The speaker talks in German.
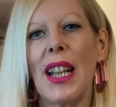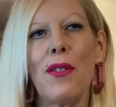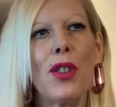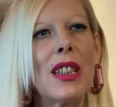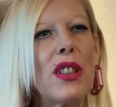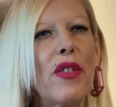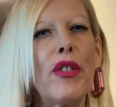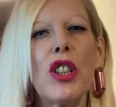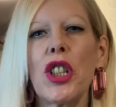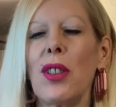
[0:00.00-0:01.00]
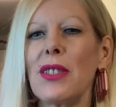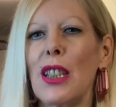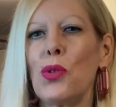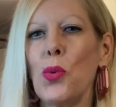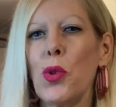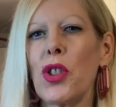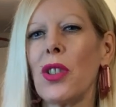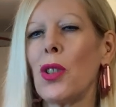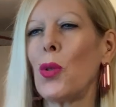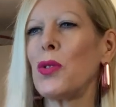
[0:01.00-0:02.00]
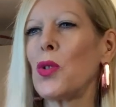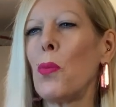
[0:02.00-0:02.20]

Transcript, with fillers: Ja, wirklich frisch aus der Dusche und